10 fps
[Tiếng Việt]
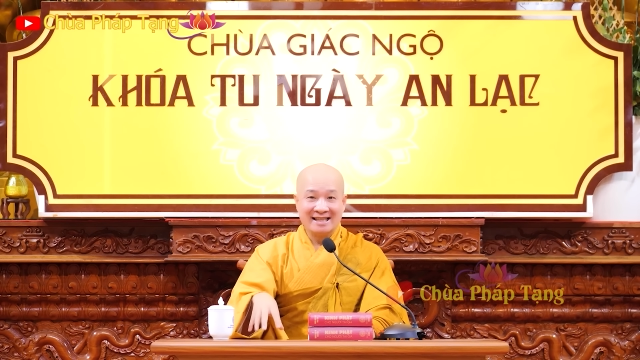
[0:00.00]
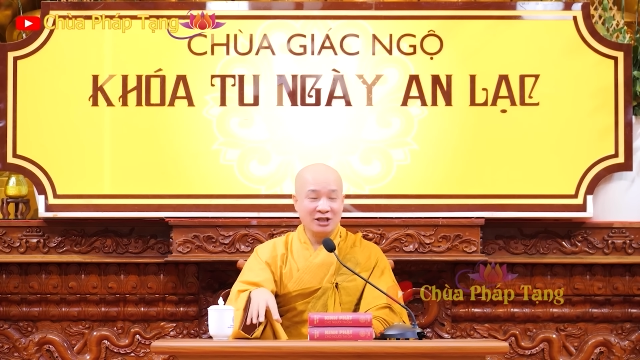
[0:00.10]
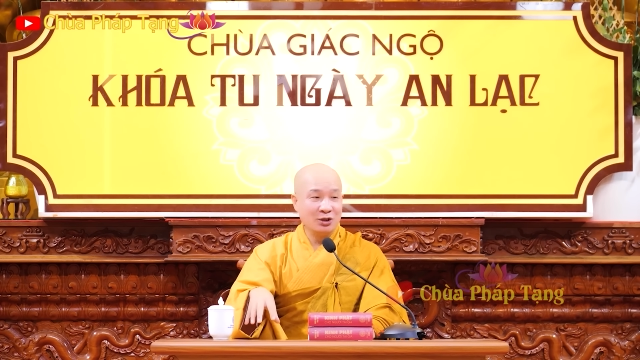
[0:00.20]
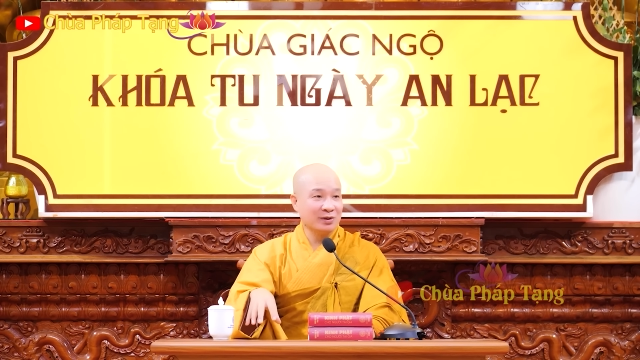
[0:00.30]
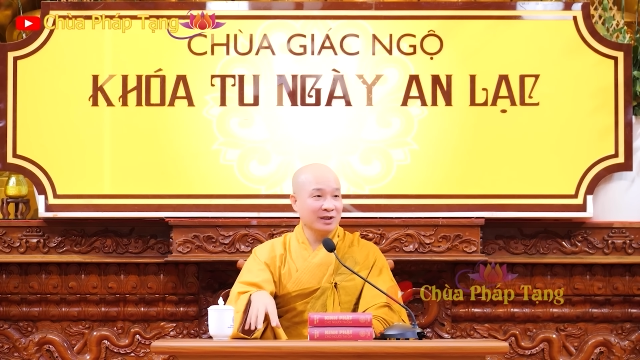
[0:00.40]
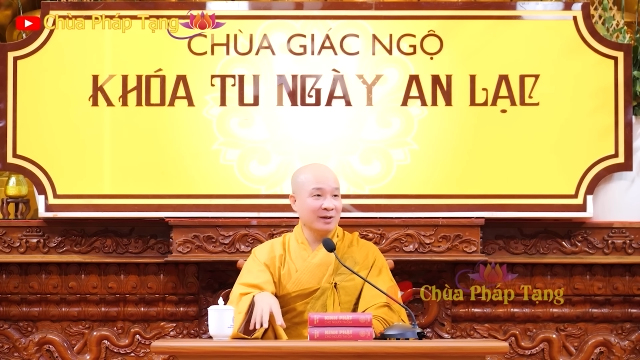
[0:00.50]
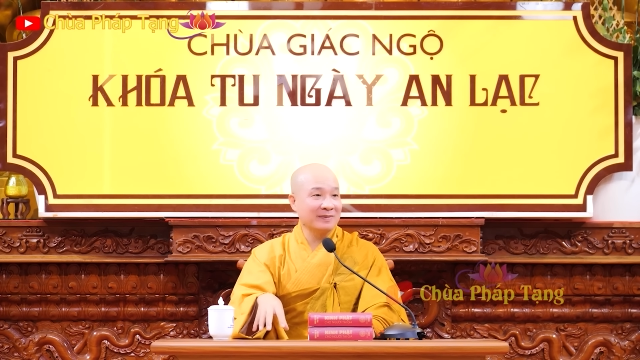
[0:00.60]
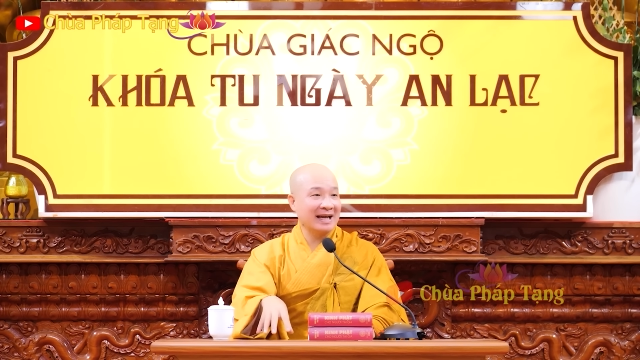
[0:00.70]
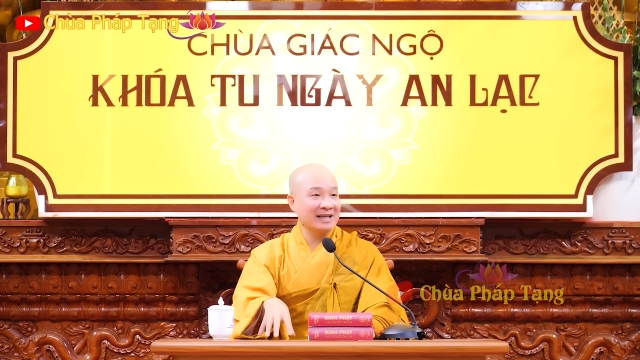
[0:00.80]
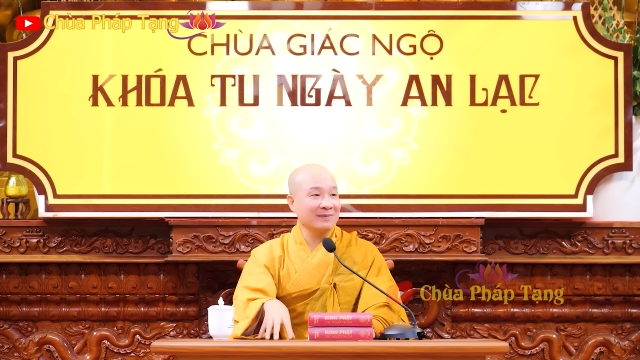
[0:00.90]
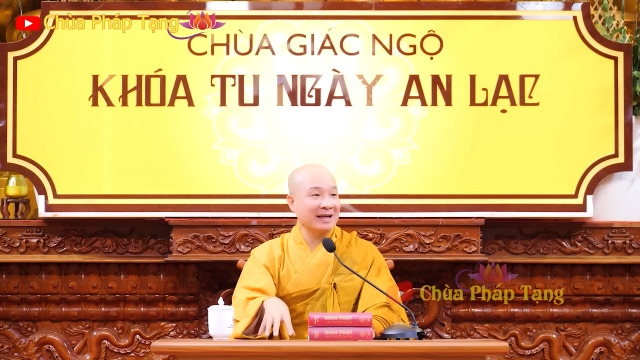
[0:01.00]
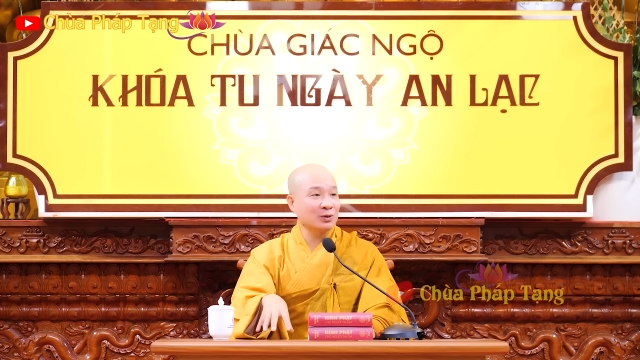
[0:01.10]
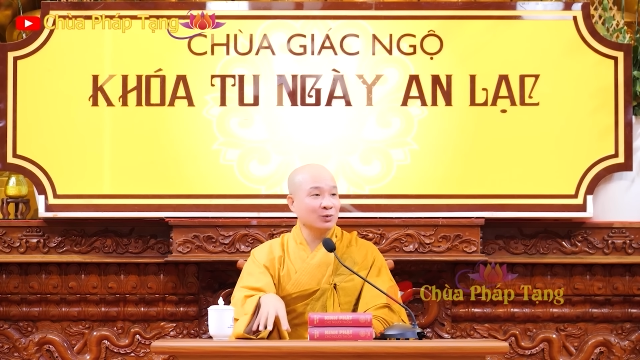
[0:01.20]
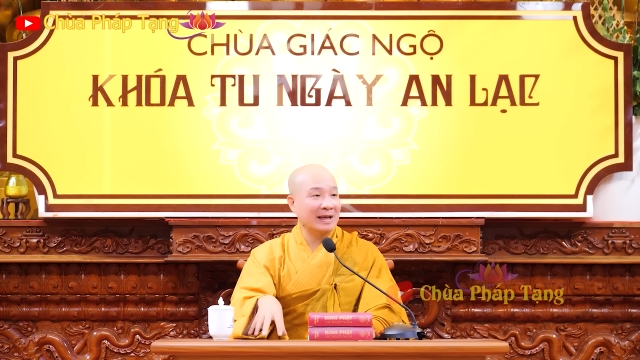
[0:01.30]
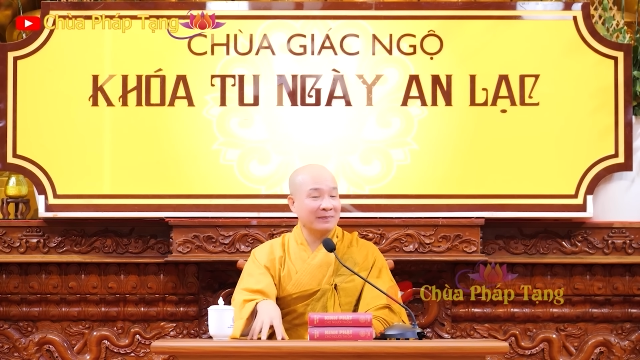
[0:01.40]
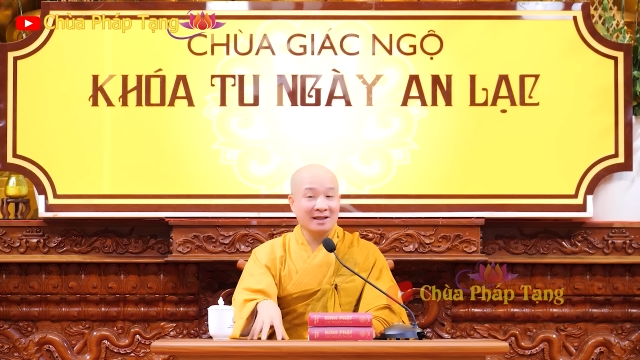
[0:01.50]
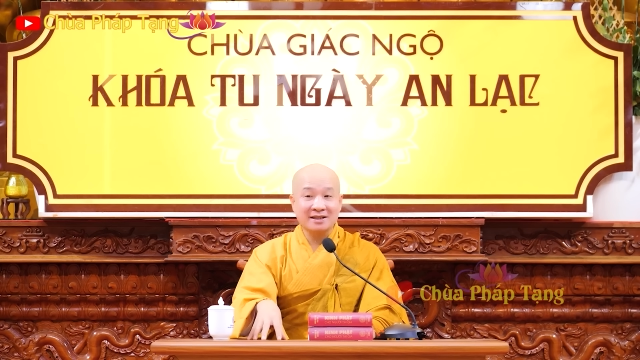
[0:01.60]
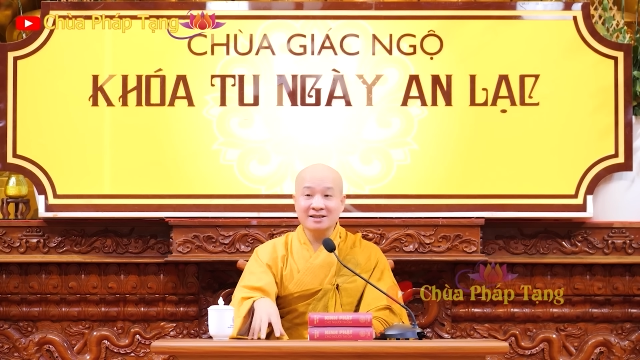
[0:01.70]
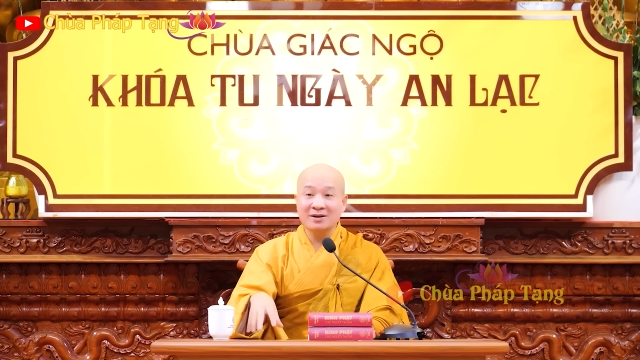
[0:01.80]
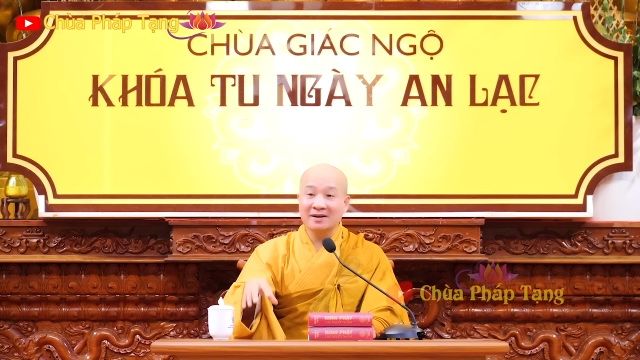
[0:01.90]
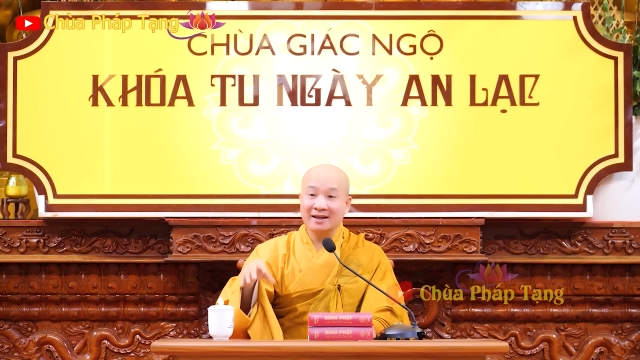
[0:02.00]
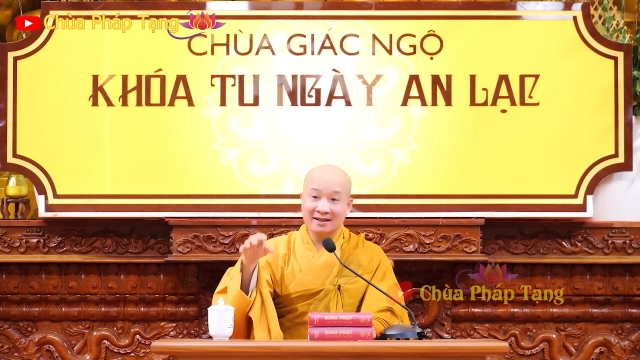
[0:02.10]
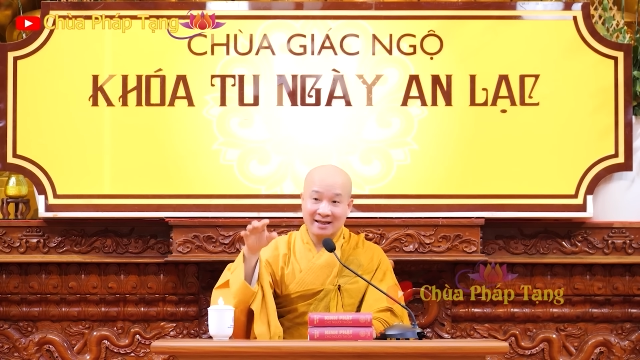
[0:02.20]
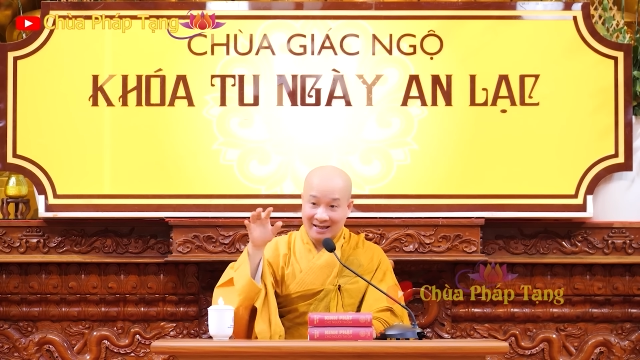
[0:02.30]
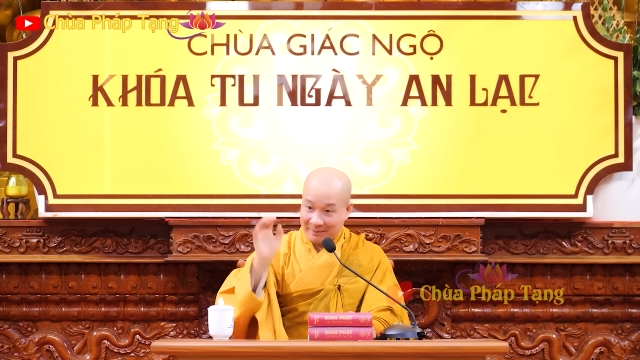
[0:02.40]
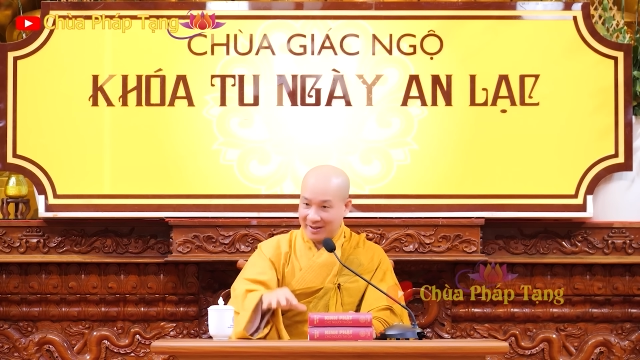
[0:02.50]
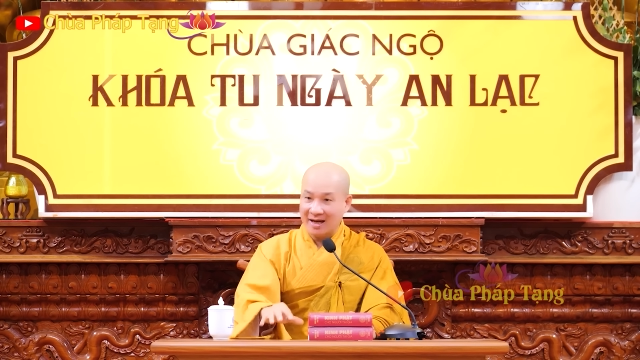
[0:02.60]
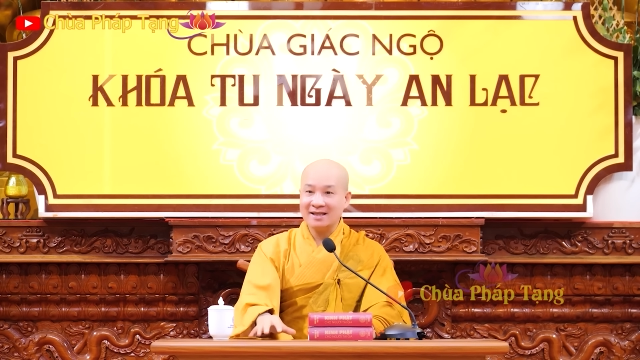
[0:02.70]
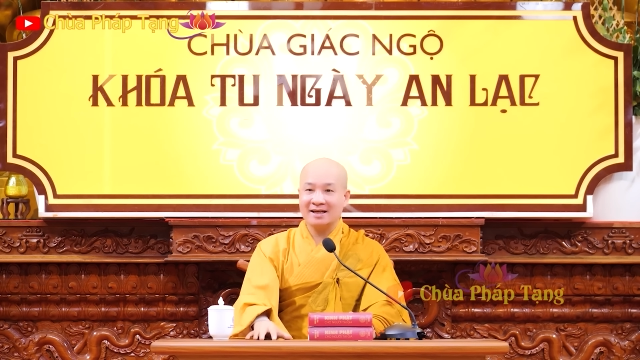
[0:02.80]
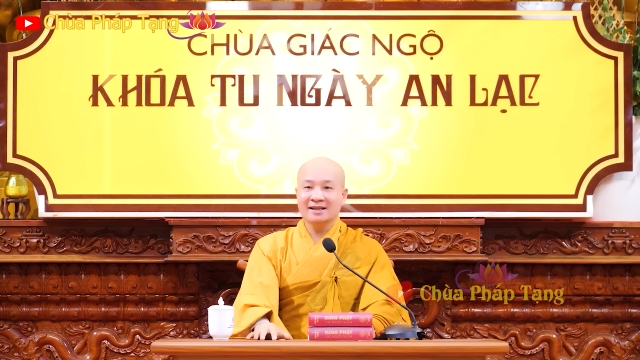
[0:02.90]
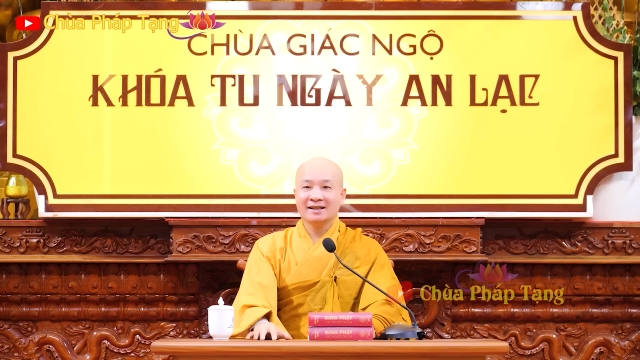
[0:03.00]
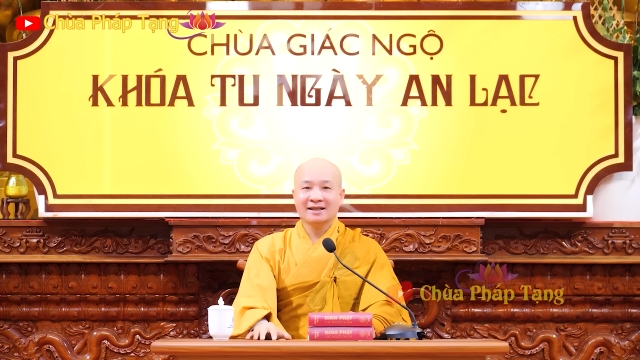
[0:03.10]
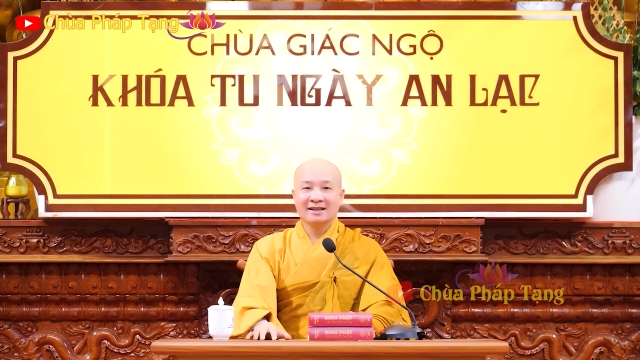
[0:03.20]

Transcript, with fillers: ví dụ như hôm nay chúng ta tu tập, ta giữ trọn vẹn ngày 5 giới thôi,